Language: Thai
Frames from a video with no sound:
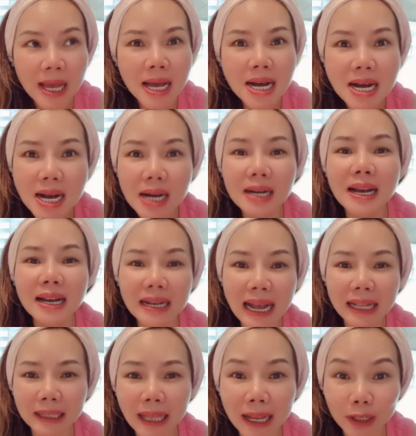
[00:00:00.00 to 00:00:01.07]
เออเรื่องกา
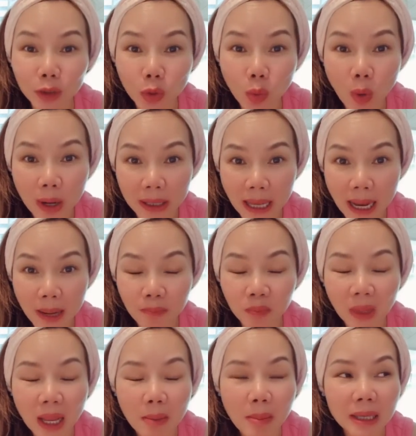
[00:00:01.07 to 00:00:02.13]
รแต่งตัวนะ
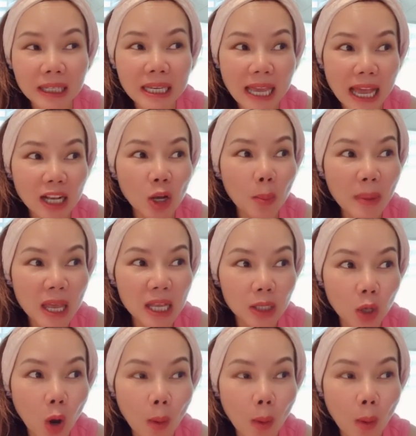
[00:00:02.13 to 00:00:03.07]
บางทีแอปก็ไปเห็น